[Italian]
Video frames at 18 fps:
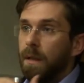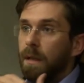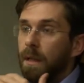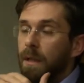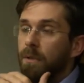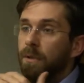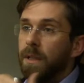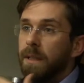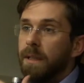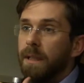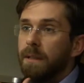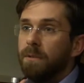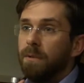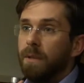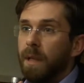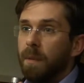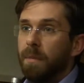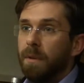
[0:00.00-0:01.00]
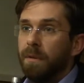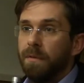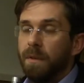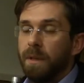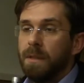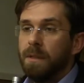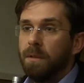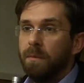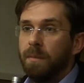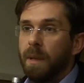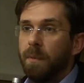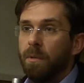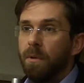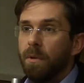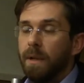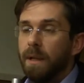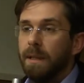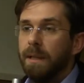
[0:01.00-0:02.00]
e non è detto che per forza
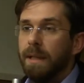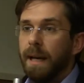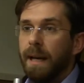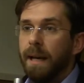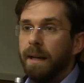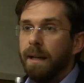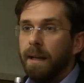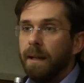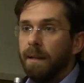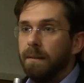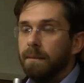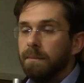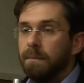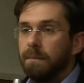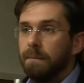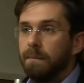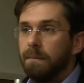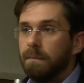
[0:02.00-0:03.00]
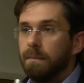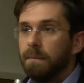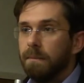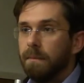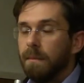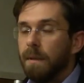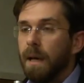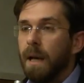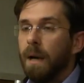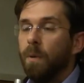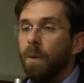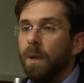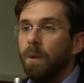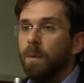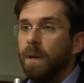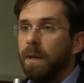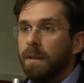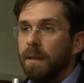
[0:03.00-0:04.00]
dobbiamo ridare a
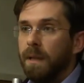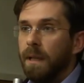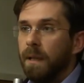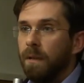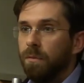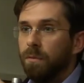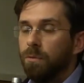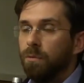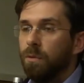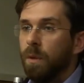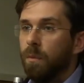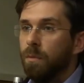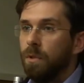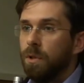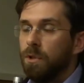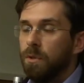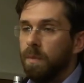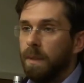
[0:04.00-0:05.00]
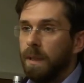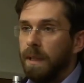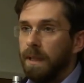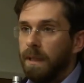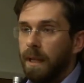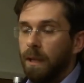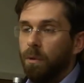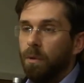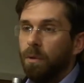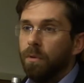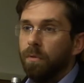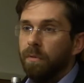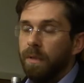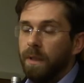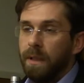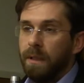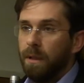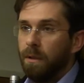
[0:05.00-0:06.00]
quei quartieri future municipalità e quei
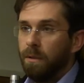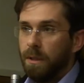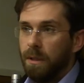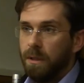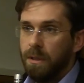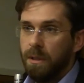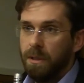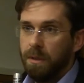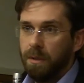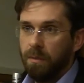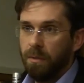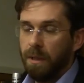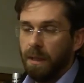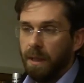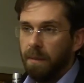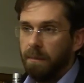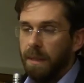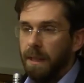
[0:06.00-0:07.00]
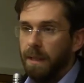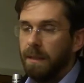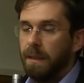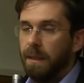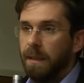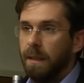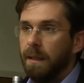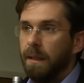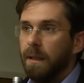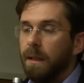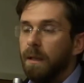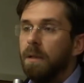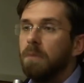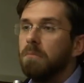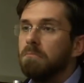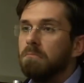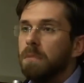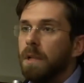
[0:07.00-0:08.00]
confini andranno decisi, poi realmente
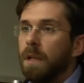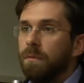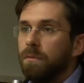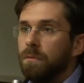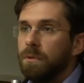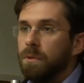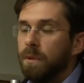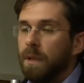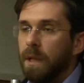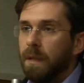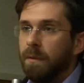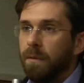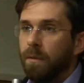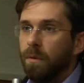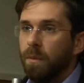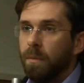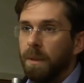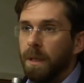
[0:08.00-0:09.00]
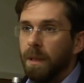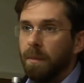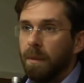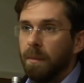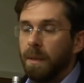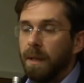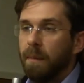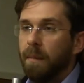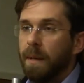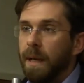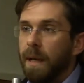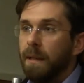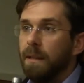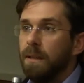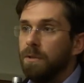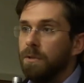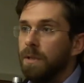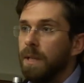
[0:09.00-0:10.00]
le funzioni che avevano prima, perché
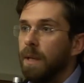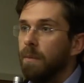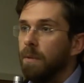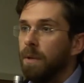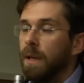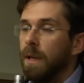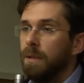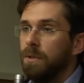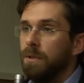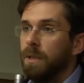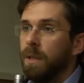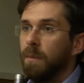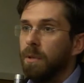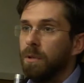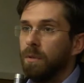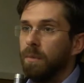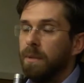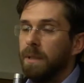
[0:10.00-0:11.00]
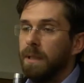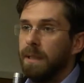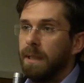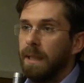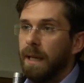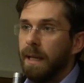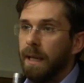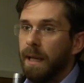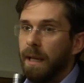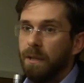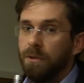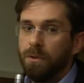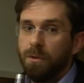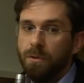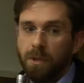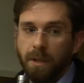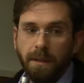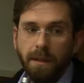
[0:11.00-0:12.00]
magari decidiamo che la città metropolitana e i
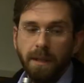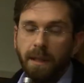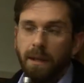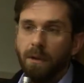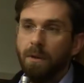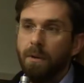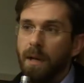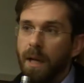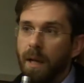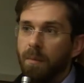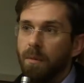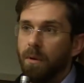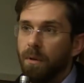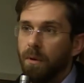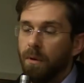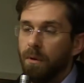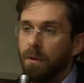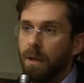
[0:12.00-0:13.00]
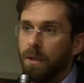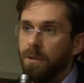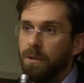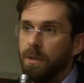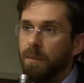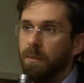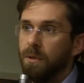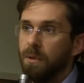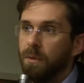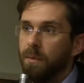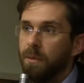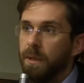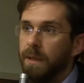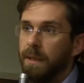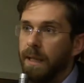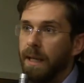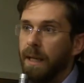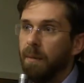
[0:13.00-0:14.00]
soggetti che collaborano con la città
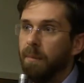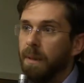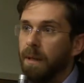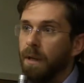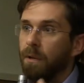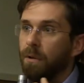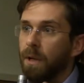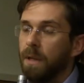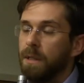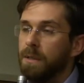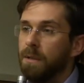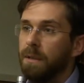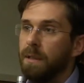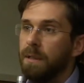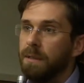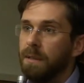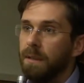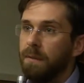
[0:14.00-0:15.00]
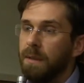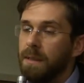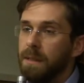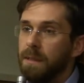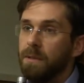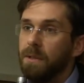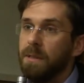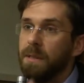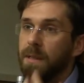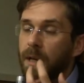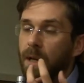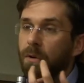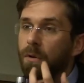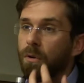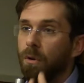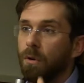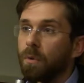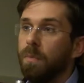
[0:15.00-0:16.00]
metropolitana per l'erogazione dei servizi
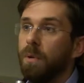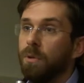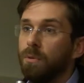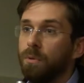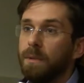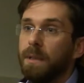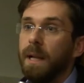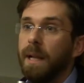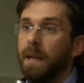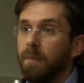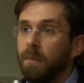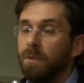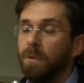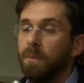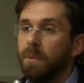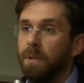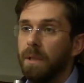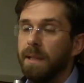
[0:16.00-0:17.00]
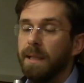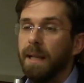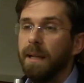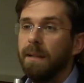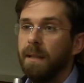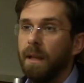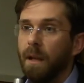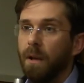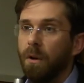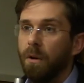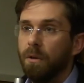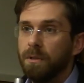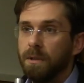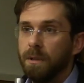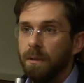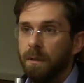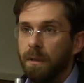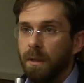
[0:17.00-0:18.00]
gestiranno loro per tutta l'area metropolitana delle
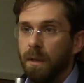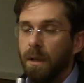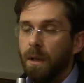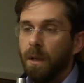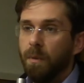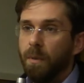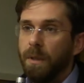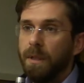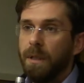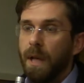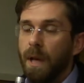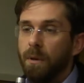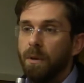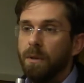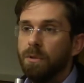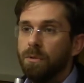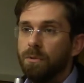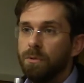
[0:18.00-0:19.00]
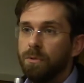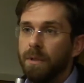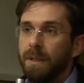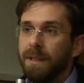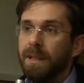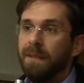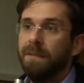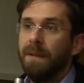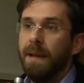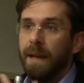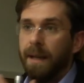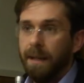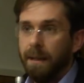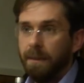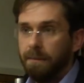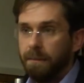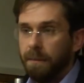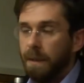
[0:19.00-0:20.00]
cose. Quindi è una discussione da
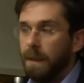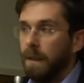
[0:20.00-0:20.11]
fare,